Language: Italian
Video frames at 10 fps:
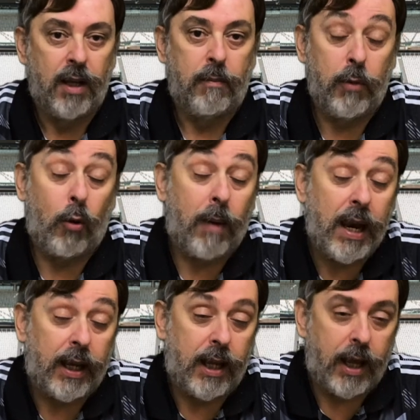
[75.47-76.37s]
Meno
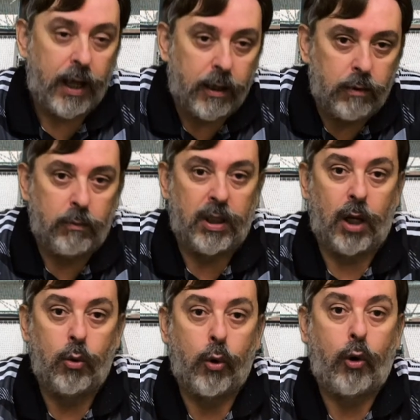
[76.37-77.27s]
male che
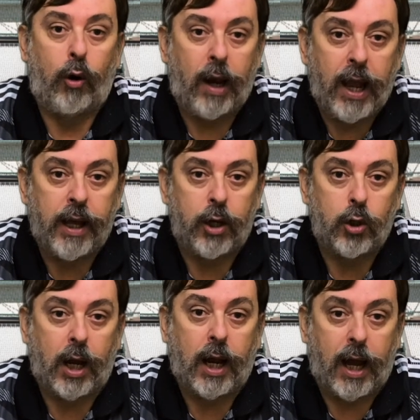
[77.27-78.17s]
Betancourt con Allegri
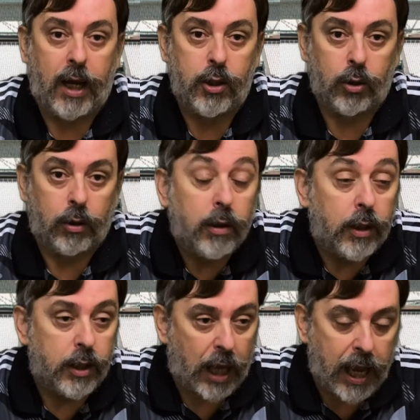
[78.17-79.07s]
gioca a calcio
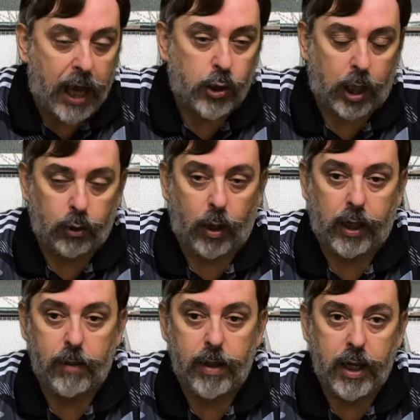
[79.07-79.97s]
e, e ha giocato
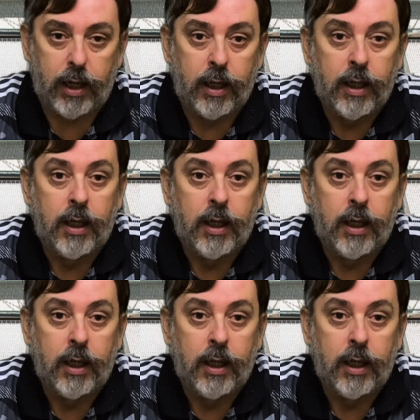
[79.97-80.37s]
anche bene.